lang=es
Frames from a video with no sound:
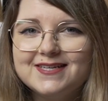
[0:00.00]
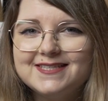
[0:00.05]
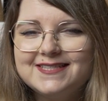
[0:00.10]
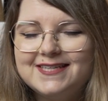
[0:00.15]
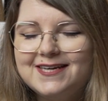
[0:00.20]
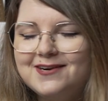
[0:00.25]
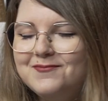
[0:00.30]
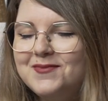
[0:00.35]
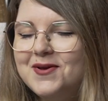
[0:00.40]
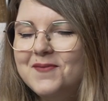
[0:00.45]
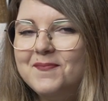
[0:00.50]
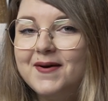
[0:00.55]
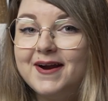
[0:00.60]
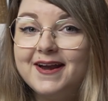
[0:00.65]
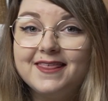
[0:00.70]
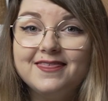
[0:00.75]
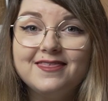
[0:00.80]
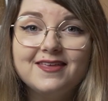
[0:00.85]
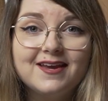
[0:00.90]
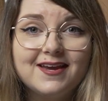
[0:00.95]
extra me
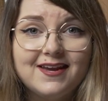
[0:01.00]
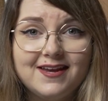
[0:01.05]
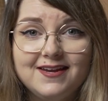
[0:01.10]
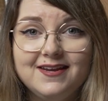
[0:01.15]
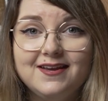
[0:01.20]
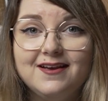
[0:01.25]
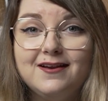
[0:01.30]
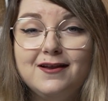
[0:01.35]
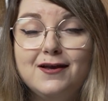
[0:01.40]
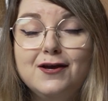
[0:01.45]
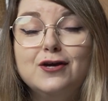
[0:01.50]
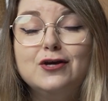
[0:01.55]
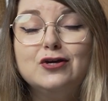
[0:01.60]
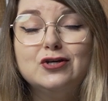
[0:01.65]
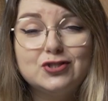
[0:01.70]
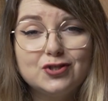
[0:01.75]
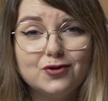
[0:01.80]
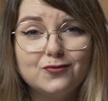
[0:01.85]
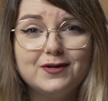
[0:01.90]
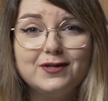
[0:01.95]
parece genial,
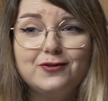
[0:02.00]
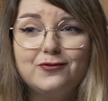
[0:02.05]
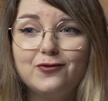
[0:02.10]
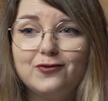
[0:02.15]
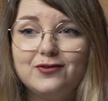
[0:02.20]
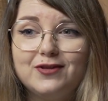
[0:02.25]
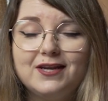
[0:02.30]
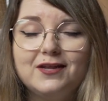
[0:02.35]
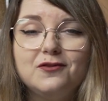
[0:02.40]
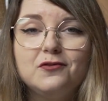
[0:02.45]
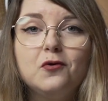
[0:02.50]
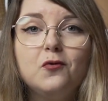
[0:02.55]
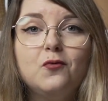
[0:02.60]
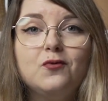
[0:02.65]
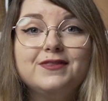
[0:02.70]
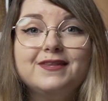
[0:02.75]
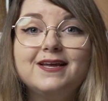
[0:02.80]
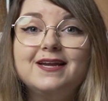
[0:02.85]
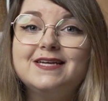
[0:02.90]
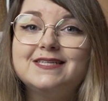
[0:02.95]
sobre todo teniendo en
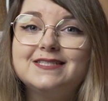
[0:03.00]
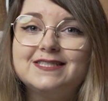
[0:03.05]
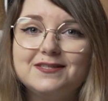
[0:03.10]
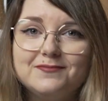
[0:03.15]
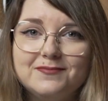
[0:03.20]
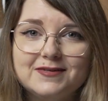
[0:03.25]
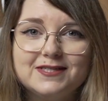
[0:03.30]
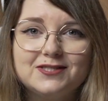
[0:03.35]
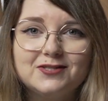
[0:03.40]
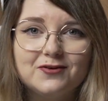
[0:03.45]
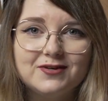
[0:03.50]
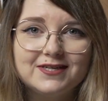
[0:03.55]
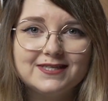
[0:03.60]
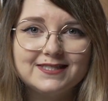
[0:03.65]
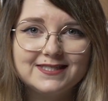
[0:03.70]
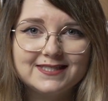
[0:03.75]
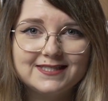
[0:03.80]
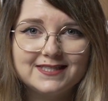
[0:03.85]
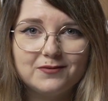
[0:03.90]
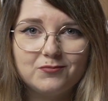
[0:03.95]
cuenta las
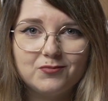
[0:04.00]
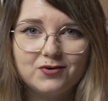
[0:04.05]
dimensiones de este